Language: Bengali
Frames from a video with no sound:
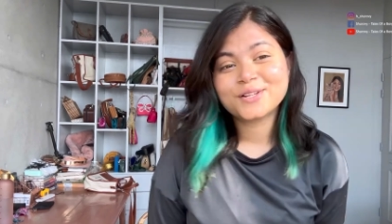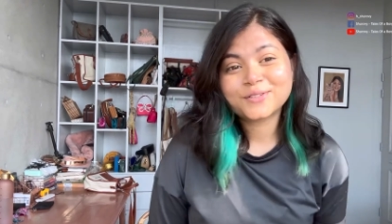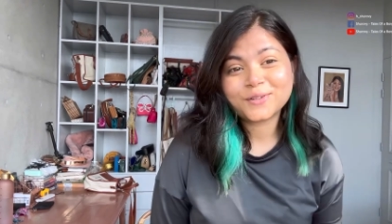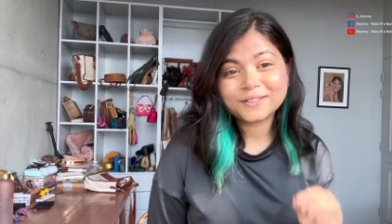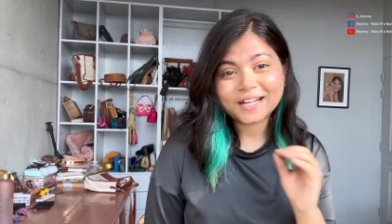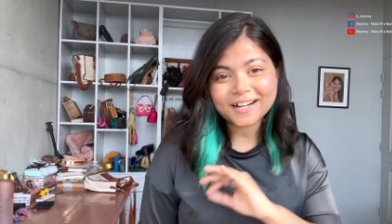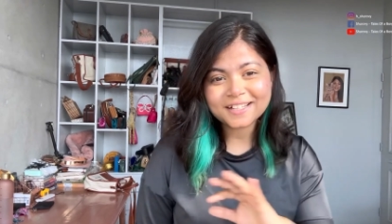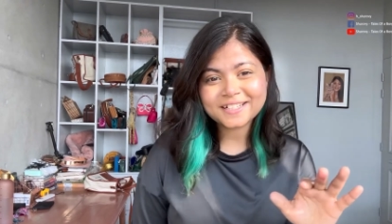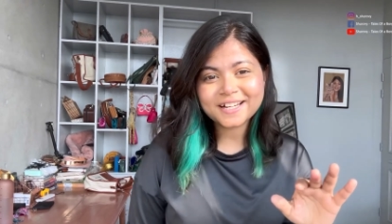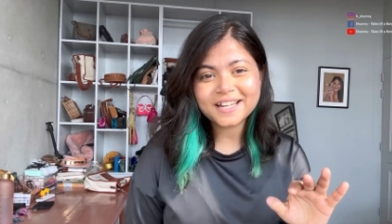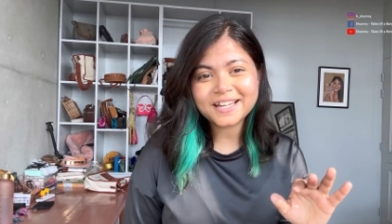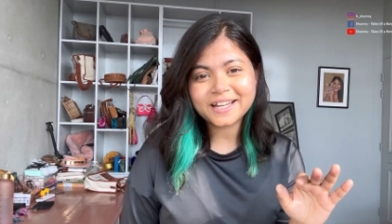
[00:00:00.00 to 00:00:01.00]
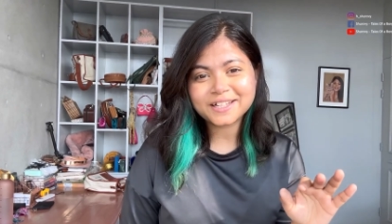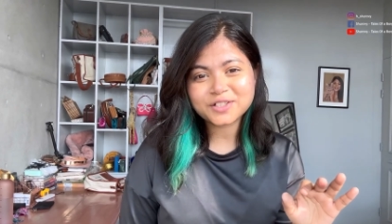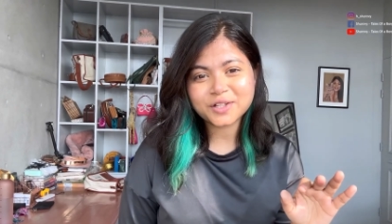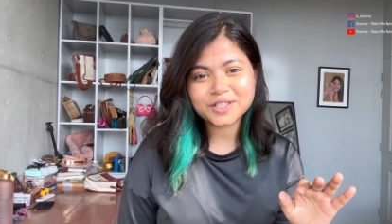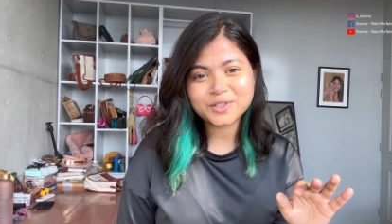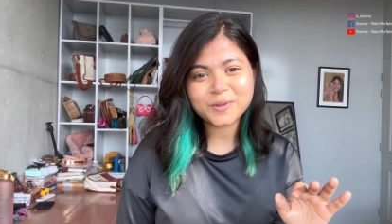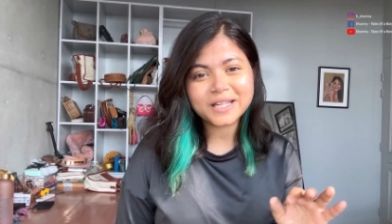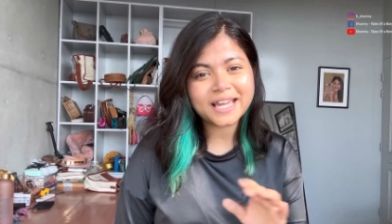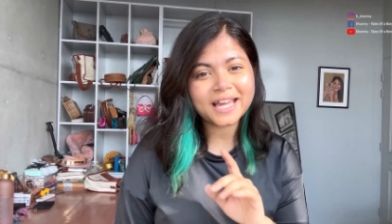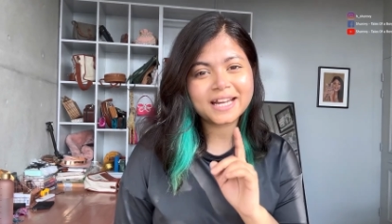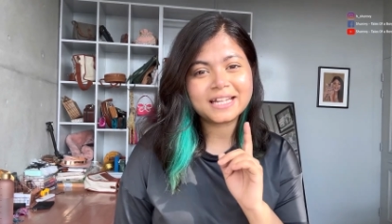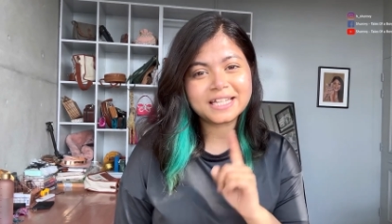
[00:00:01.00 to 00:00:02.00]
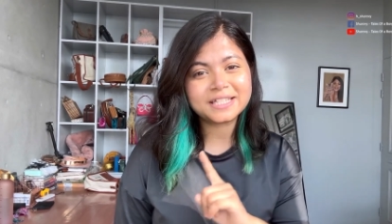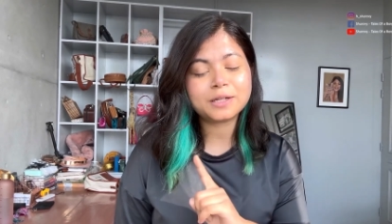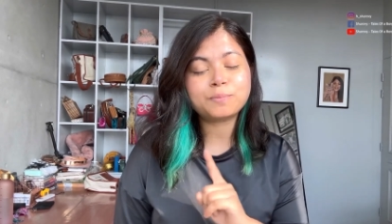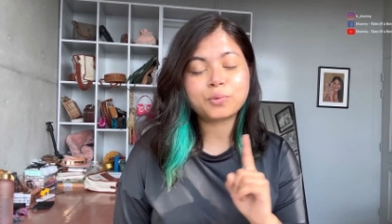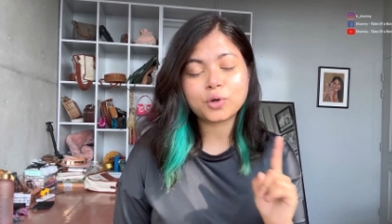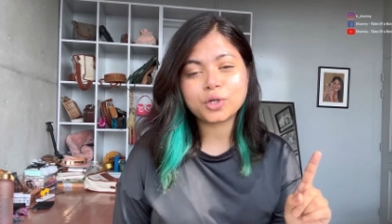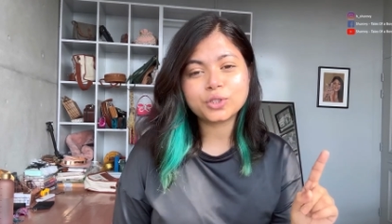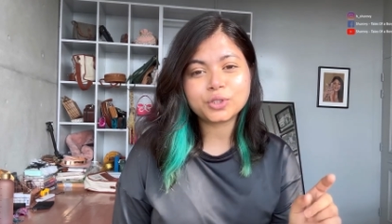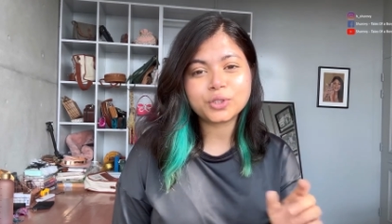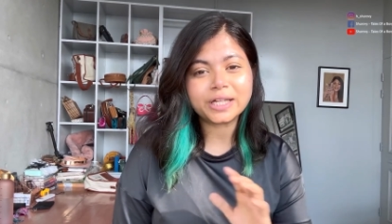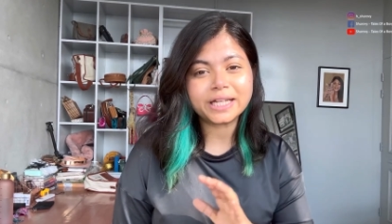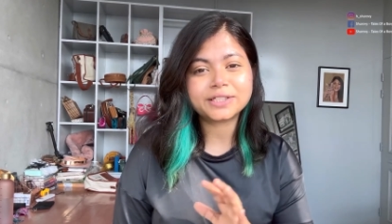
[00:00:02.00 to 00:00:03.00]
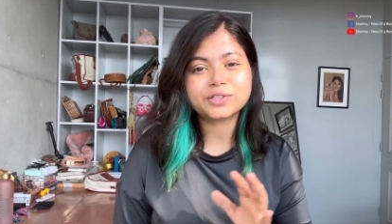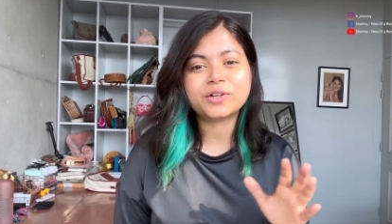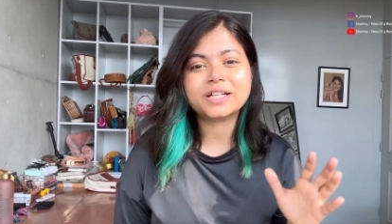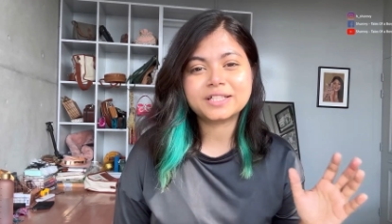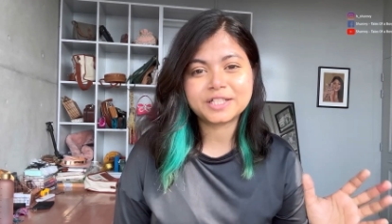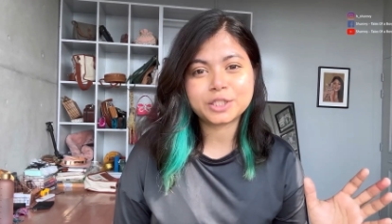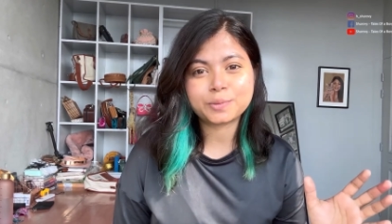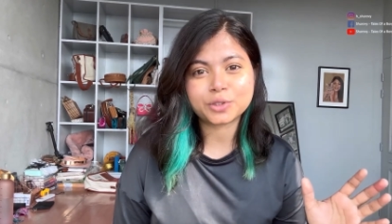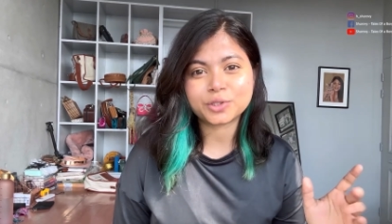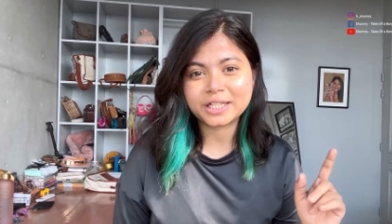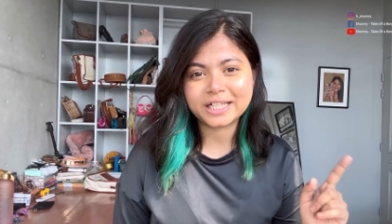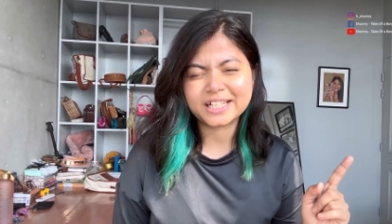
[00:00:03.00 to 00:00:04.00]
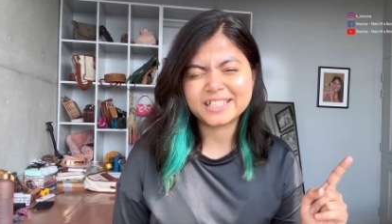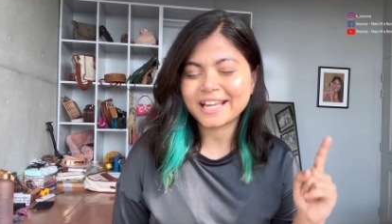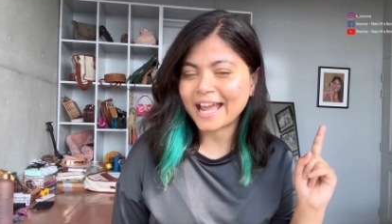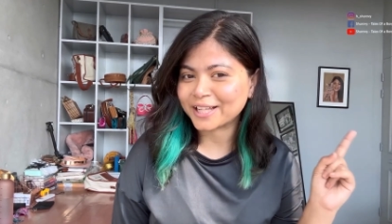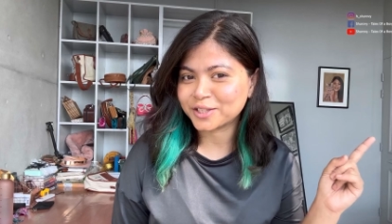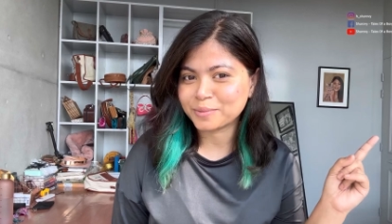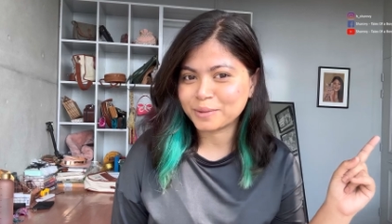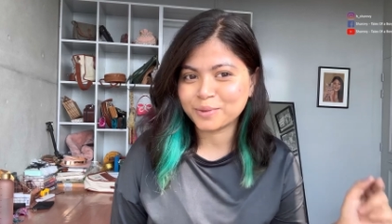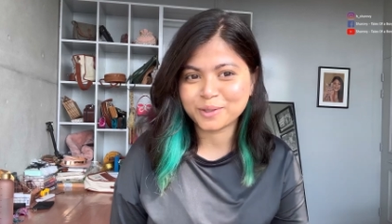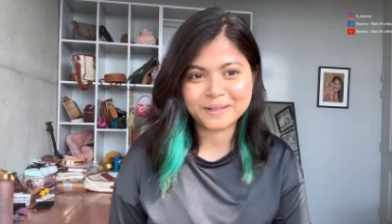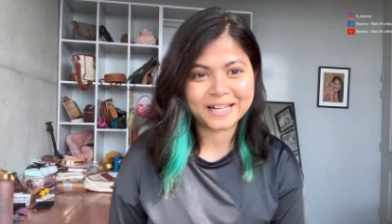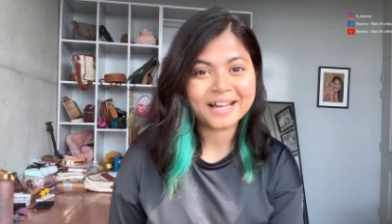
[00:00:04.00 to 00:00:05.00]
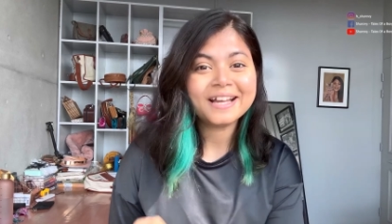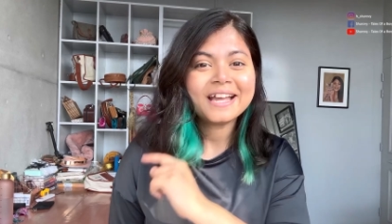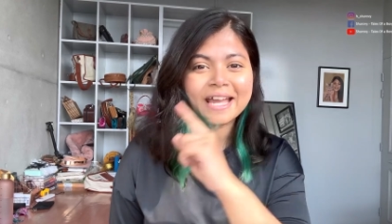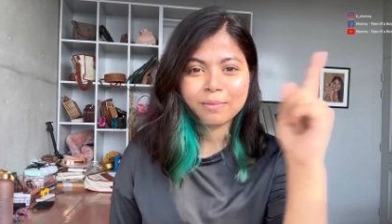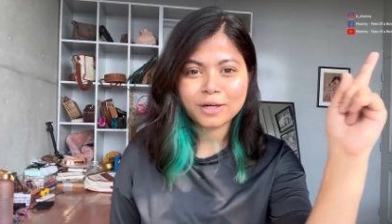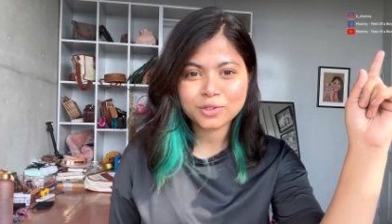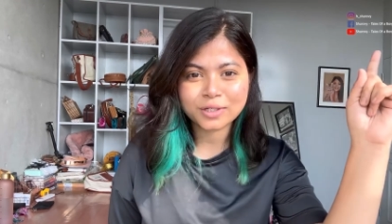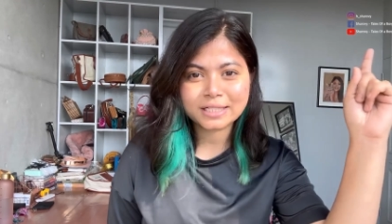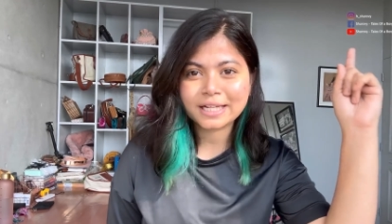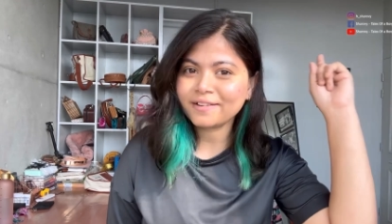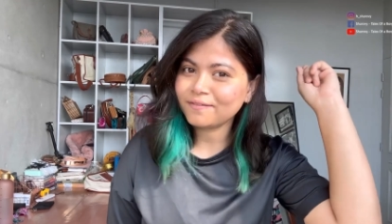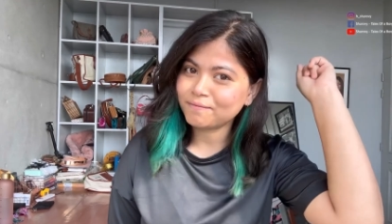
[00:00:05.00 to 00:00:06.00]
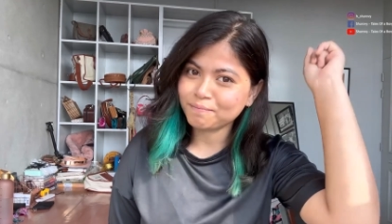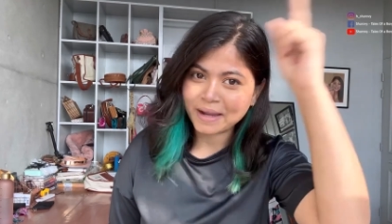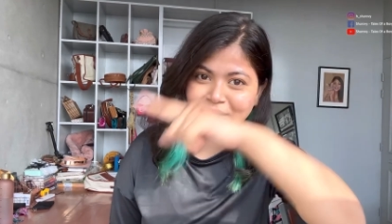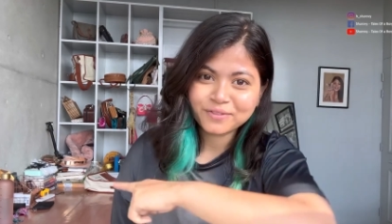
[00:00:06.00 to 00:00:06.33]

সো দার্জিলিং এই ইলেকট্রনিক্স উইকে নিজের প্রয়োজনীয় ইলেকট্রনিক জিনিসপত্র কিনে নিতে একদমই ভুলবে না এবার চলে যাই মেইন